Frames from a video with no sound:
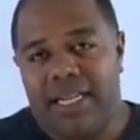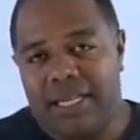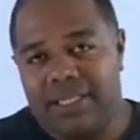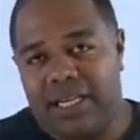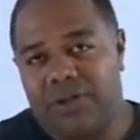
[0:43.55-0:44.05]

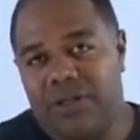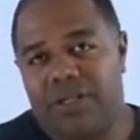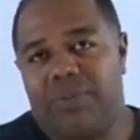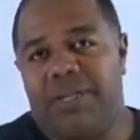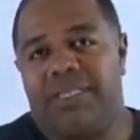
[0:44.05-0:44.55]
legislações
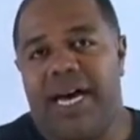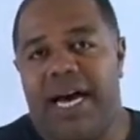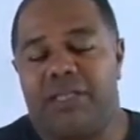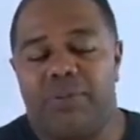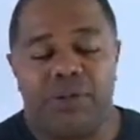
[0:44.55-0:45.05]

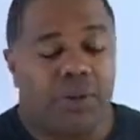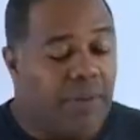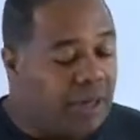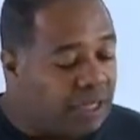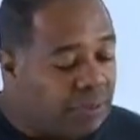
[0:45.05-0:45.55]
especiais,
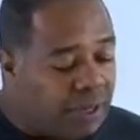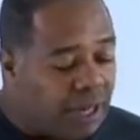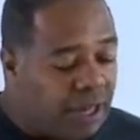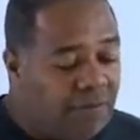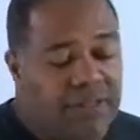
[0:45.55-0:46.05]
principalmente as
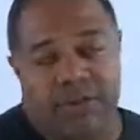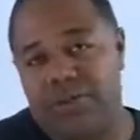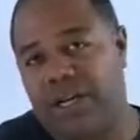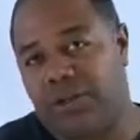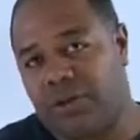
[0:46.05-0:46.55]
protetivas aos
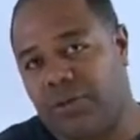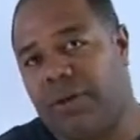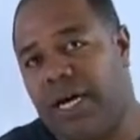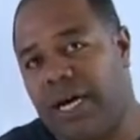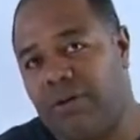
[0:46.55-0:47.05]
direitos
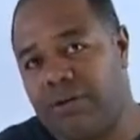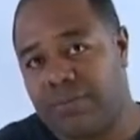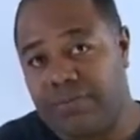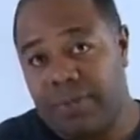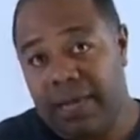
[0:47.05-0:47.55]
humanos,